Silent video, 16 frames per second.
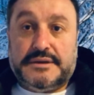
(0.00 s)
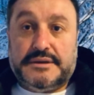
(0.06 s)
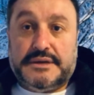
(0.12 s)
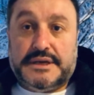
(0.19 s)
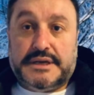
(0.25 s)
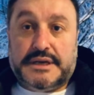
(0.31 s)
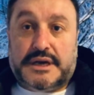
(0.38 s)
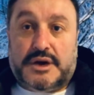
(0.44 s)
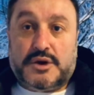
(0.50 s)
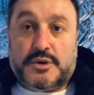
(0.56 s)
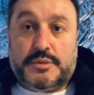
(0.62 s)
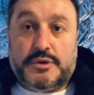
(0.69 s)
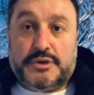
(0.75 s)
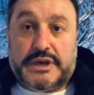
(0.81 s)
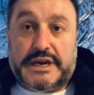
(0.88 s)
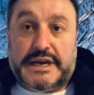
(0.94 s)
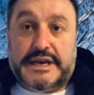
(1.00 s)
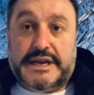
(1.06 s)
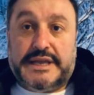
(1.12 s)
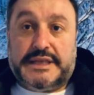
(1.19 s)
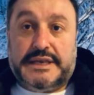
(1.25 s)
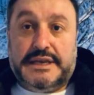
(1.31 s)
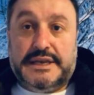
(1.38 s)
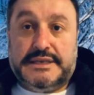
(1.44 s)
e, Avrupa ülkelerini
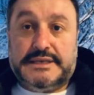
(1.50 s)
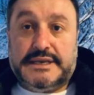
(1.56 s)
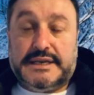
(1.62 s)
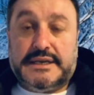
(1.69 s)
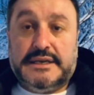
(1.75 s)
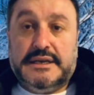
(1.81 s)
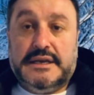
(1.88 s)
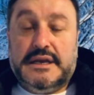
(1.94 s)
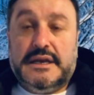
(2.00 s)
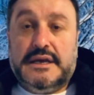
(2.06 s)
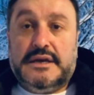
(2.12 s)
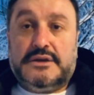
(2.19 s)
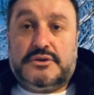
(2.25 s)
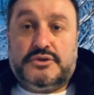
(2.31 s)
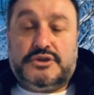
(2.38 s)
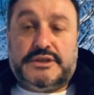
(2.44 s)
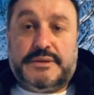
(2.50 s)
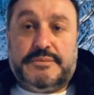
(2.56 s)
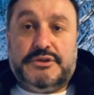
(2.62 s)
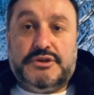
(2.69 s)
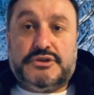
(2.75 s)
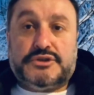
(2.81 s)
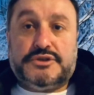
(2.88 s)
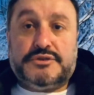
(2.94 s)
etkileyecek? Rusya
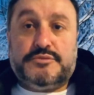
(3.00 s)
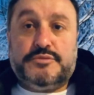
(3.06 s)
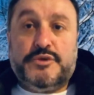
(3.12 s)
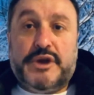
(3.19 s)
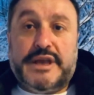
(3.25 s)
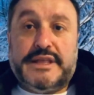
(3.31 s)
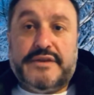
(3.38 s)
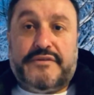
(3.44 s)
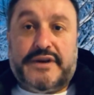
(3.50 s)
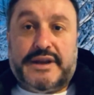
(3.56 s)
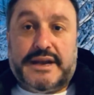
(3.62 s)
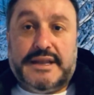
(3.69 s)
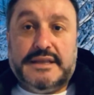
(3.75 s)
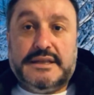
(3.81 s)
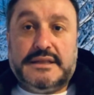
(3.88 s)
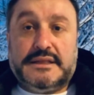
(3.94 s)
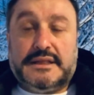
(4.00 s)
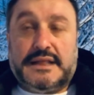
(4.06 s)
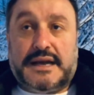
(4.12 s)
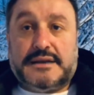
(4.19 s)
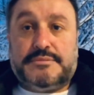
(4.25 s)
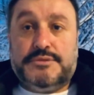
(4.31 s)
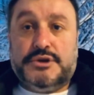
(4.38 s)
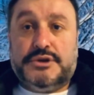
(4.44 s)
biliyorsunuz müeyyide falan
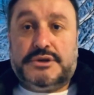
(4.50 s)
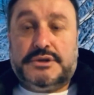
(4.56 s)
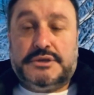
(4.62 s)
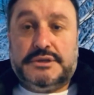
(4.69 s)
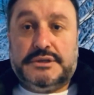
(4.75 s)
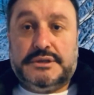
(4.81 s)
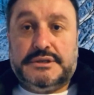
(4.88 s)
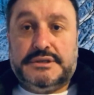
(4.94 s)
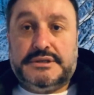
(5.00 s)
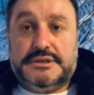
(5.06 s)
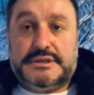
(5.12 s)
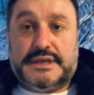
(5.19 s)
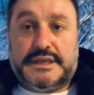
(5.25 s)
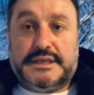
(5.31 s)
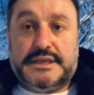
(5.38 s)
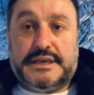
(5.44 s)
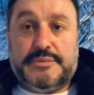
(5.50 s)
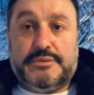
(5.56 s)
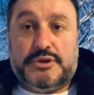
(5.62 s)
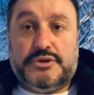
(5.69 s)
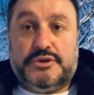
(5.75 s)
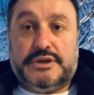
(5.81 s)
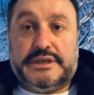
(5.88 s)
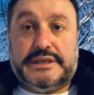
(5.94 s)
takmıyor. Zaten
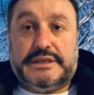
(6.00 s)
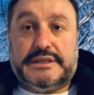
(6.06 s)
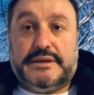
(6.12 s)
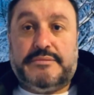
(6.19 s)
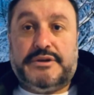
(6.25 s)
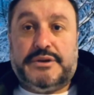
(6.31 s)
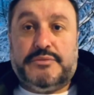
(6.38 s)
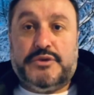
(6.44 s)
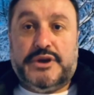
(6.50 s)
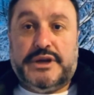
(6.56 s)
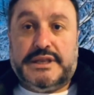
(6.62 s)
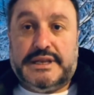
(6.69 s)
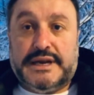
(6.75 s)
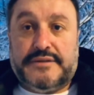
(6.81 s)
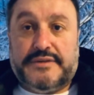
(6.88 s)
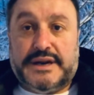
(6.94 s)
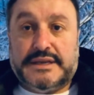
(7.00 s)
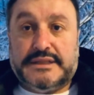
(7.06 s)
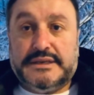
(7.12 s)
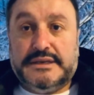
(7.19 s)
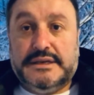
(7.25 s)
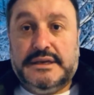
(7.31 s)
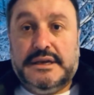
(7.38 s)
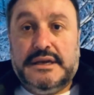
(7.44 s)
2014 yılından beri müeyyideler
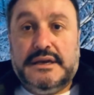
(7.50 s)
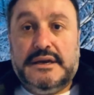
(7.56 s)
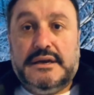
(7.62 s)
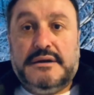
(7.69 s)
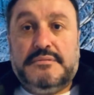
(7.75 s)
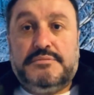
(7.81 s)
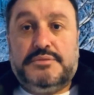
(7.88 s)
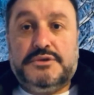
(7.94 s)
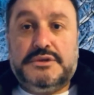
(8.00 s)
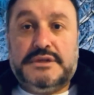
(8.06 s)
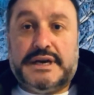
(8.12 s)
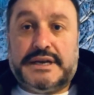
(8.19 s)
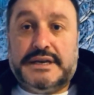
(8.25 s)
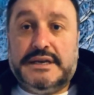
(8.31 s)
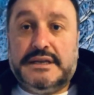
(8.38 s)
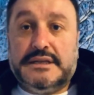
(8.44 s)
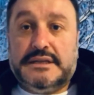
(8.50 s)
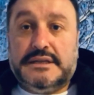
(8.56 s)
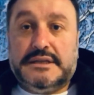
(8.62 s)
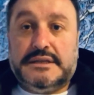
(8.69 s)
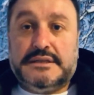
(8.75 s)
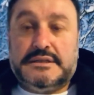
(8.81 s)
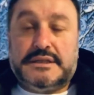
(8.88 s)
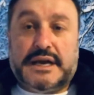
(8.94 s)
vardı. Bunların
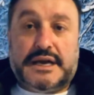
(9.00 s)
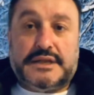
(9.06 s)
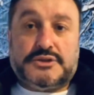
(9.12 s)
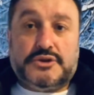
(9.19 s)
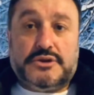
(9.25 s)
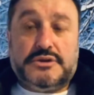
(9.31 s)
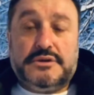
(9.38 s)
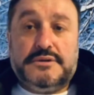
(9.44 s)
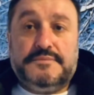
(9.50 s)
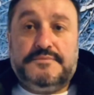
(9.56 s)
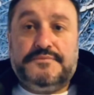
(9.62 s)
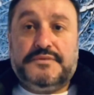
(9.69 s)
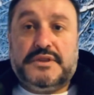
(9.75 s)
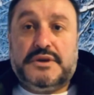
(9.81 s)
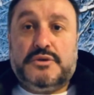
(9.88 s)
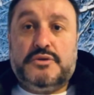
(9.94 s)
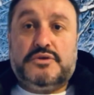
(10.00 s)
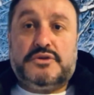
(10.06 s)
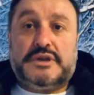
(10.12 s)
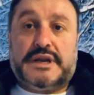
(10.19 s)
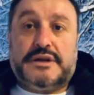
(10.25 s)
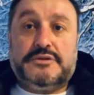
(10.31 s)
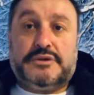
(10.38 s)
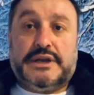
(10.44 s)
daha çok
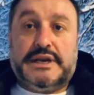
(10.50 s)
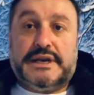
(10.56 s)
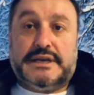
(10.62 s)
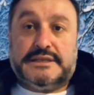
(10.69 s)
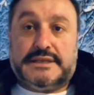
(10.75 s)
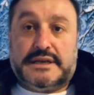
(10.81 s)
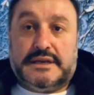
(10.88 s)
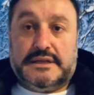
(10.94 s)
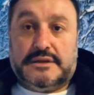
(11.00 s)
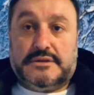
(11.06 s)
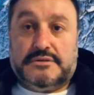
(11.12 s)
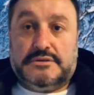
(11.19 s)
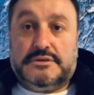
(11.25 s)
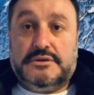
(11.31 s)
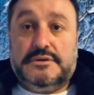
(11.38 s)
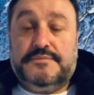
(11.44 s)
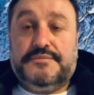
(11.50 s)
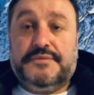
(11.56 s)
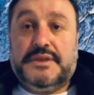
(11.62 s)
uygulanan ülkelere zararları oldu.